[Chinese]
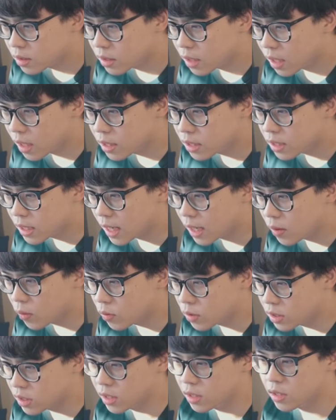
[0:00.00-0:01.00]
查一下
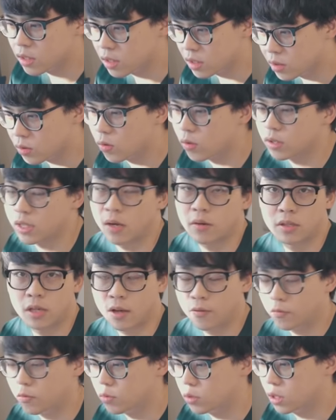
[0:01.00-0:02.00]
我之前吃过，在我
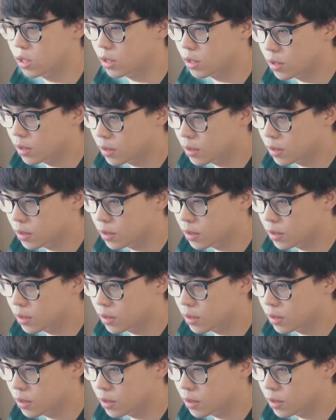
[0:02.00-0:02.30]
家附近